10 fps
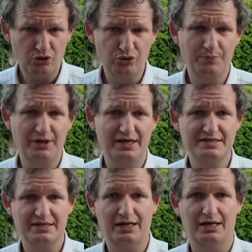de
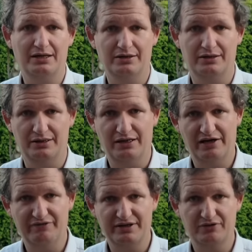PSA euh,
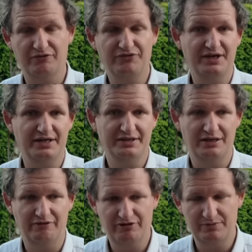avec Fiat et
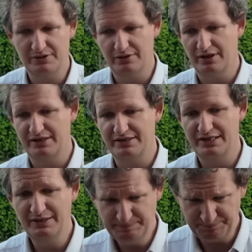la famille
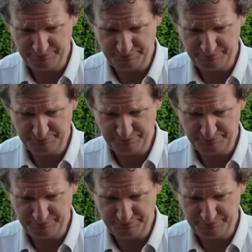Agnelli.